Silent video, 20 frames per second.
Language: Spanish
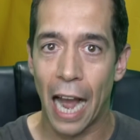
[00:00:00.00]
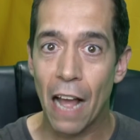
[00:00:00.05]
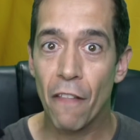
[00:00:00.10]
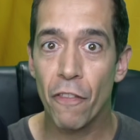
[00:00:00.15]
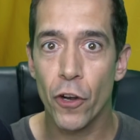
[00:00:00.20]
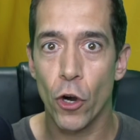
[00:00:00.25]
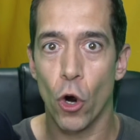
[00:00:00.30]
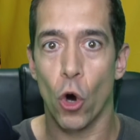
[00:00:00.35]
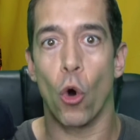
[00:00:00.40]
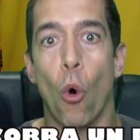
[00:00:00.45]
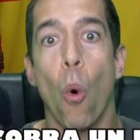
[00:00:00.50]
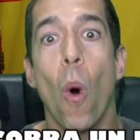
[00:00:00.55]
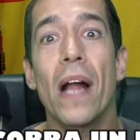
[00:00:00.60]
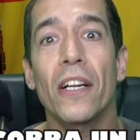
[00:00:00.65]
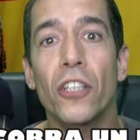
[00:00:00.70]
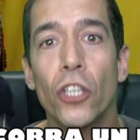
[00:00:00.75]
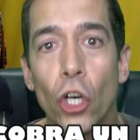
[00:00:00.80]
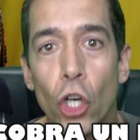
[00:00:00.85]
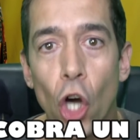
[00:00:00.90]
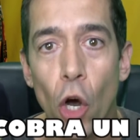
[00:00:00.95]
Jandro,
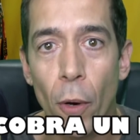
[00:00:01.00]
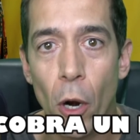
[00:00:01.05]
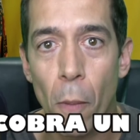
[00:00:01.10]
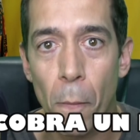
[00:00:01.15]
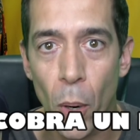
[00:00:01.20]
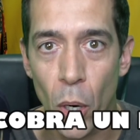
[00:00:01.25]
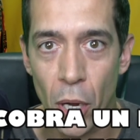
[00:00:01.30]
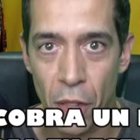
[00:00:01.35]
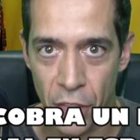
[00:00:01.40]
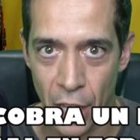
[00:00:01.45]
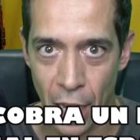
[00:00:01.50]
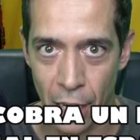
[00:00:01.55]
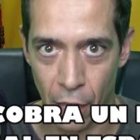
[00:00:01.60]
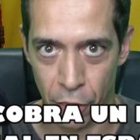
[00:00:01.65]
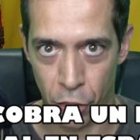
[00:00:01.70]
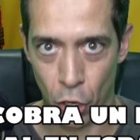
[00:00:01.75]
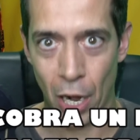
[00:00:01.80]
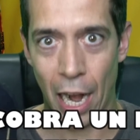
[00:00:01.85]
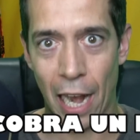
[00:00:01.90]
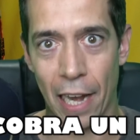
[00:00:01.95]
¿cuánto cobra un policía
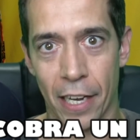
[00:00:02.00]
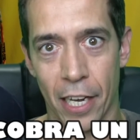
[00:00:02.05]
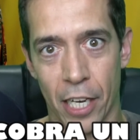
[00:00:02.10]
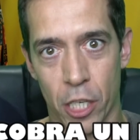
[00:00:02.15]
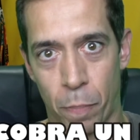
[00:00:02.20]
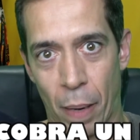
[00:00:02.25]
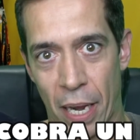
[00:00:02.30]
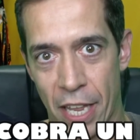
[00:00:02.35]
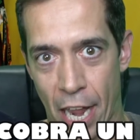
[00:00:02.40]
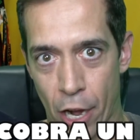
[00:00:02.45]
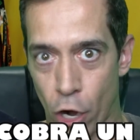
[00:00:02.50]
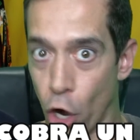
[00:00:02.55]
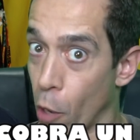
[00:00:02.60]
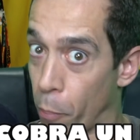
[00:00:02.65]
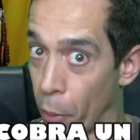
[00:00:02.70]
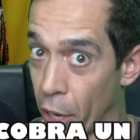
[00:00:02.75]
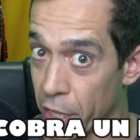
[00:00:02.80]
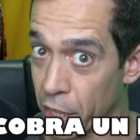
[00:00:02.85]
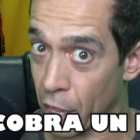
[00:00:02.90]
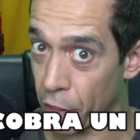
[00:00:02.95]
nacional en España? ¿No
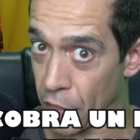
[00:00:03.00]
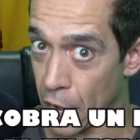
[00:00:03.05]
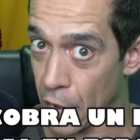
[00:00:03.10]
lo puedes